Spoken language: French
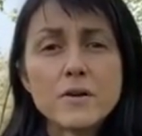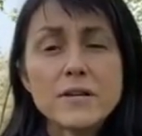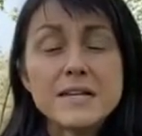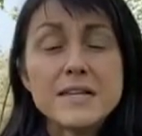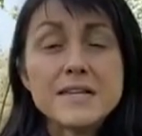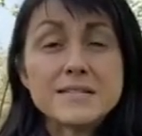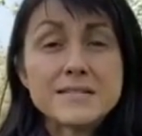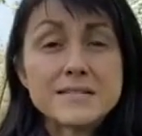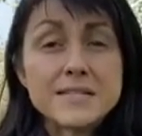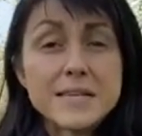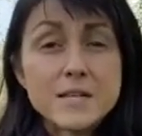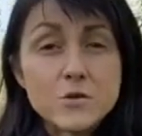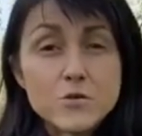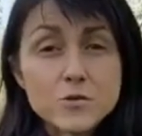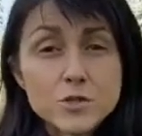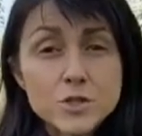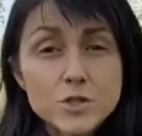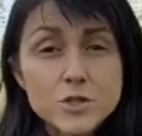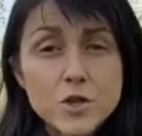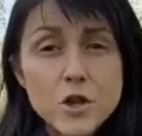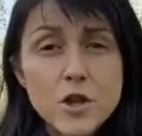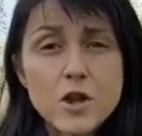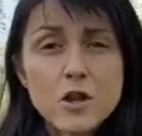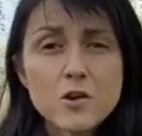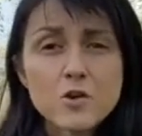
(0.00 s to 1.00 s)
Laissez-le
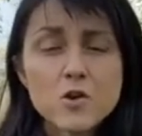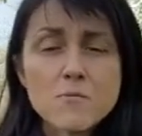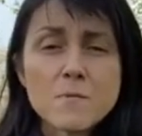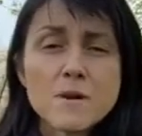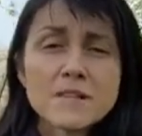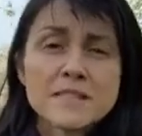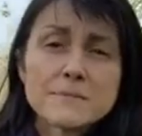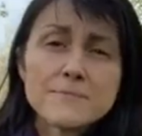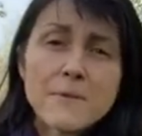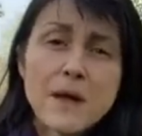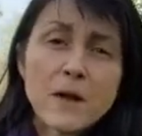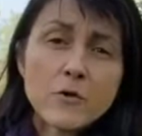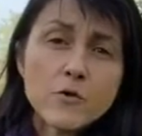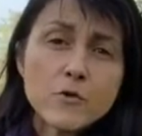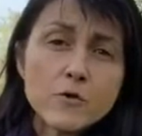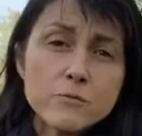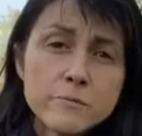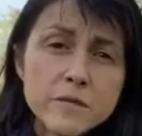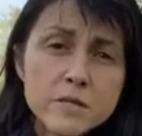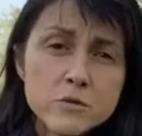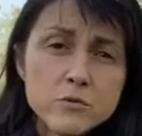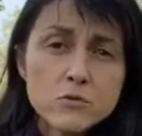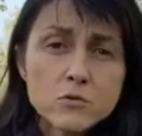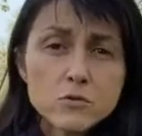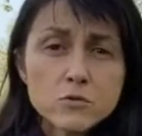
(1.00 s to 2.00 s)
seul, commencez par une
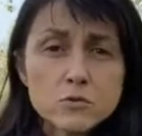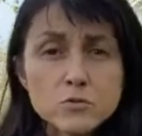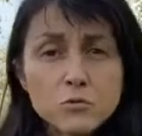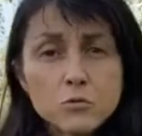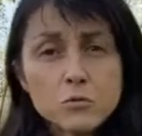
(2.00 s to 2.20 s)
minute,